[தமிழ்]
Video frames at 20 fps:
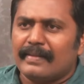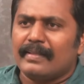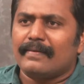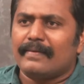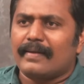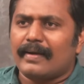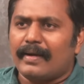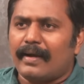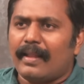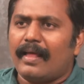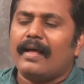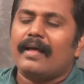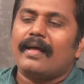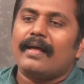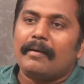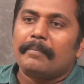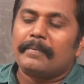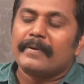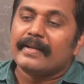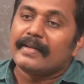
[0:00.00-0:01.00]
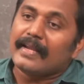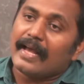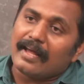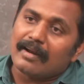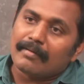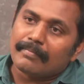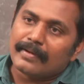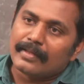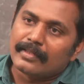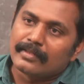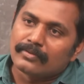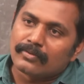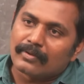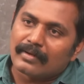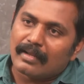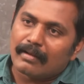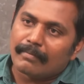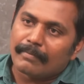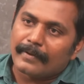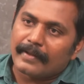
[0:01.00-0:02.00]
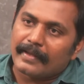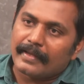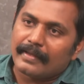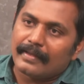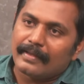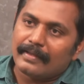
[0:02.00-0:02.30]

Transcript: வந்தவர்களா அப்படின்னு யாரை பார்த்து சொன்னாப்புல